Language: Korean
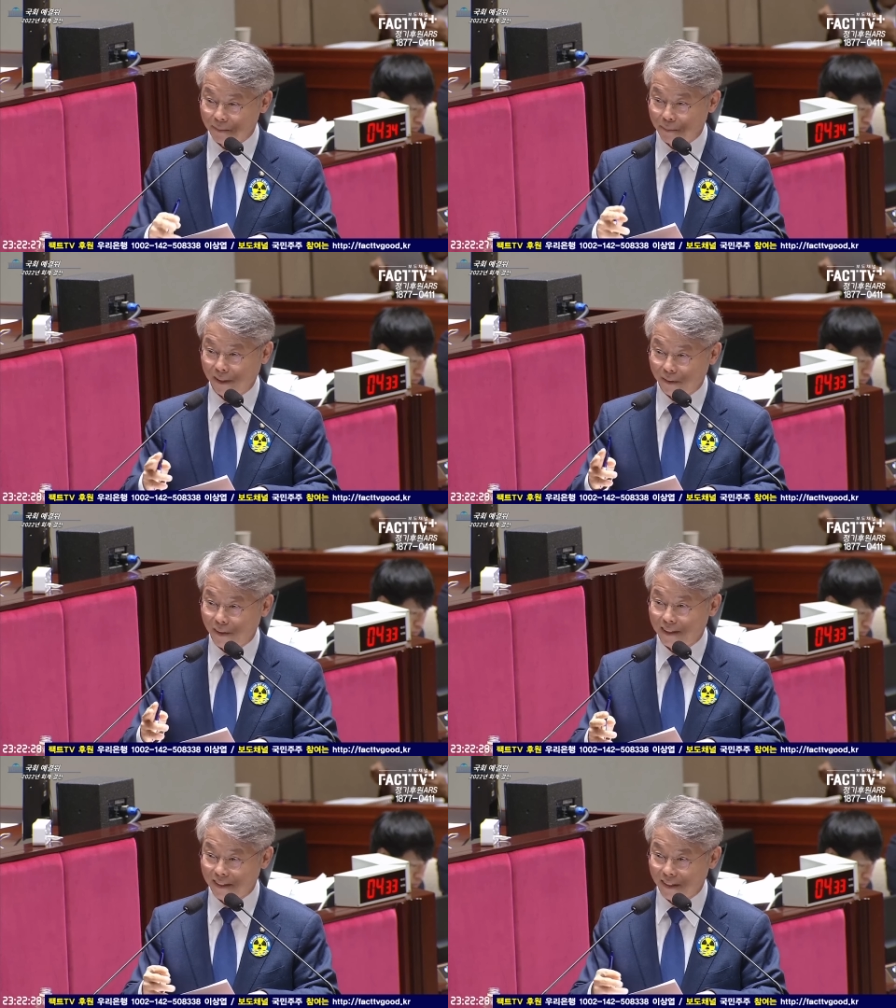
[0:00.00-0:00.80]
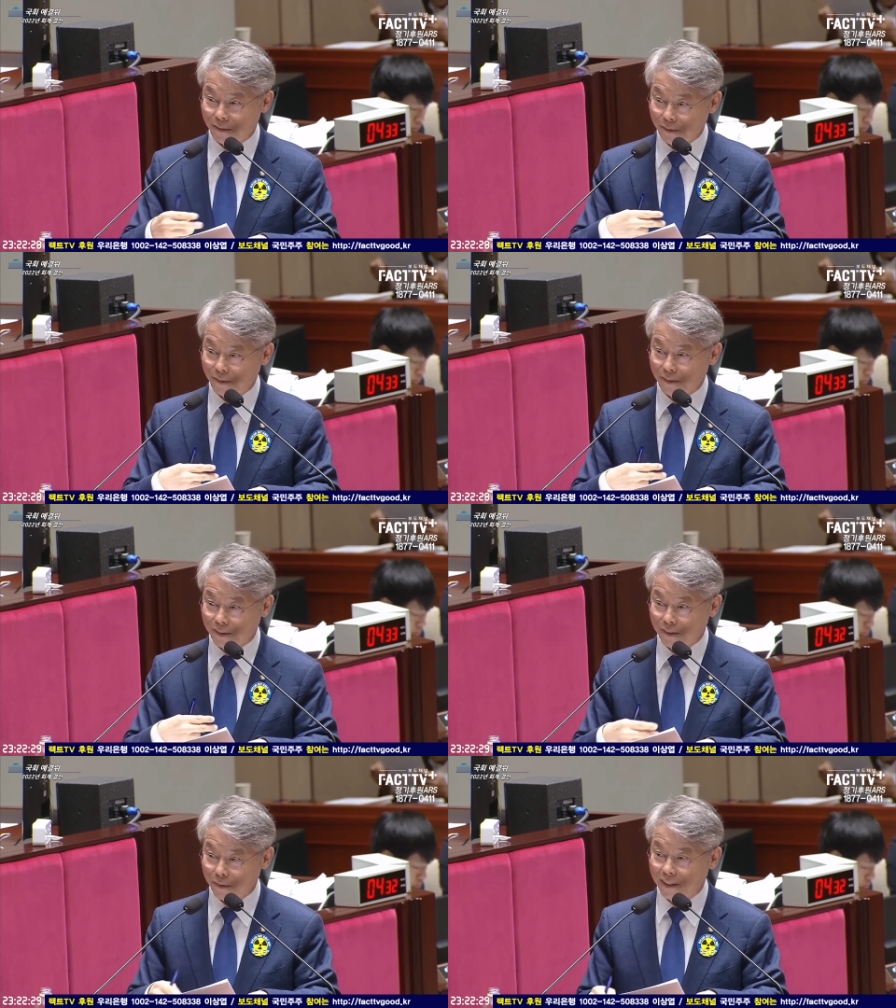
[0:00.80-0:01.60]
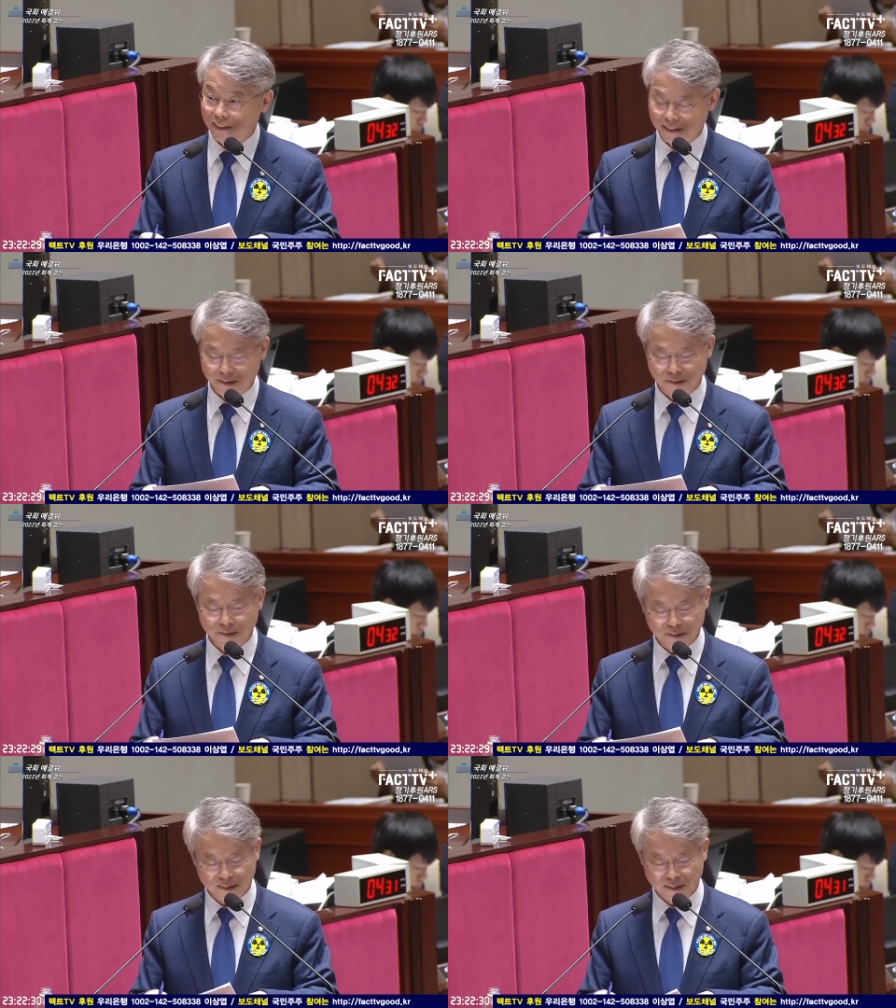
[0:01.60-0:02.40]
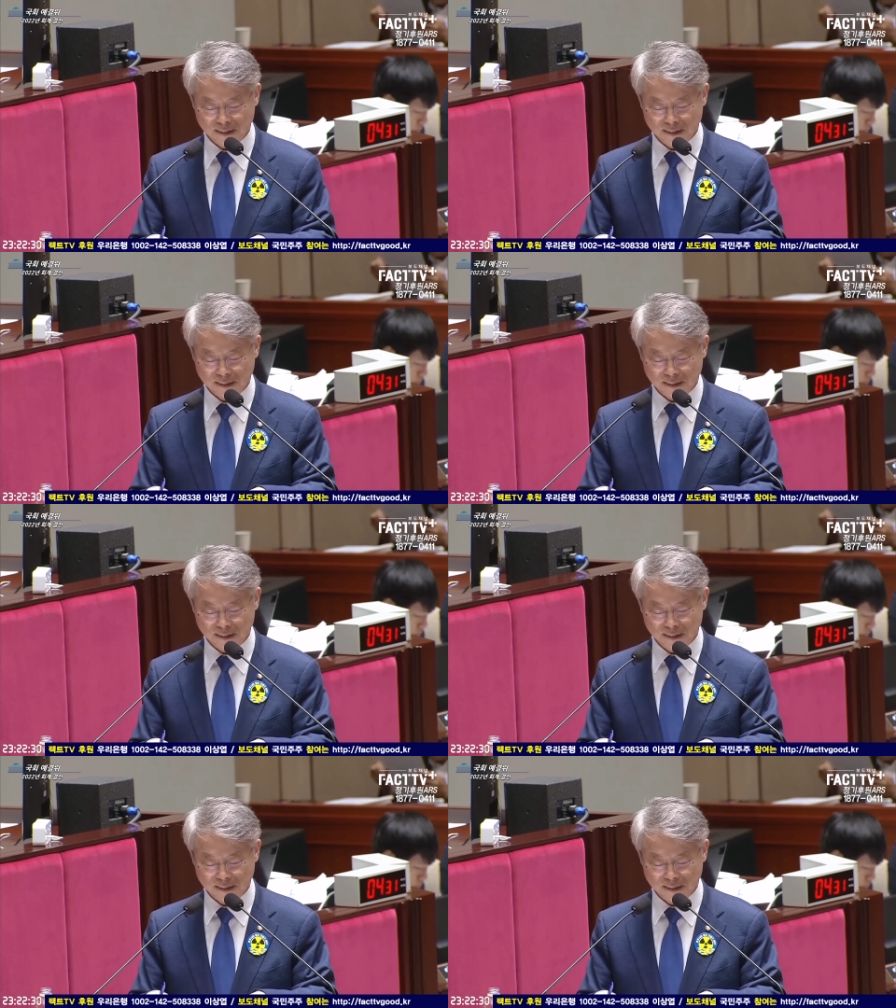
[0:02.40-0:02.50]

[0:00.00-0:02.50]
집행기관에서 하고 의회에서 하고.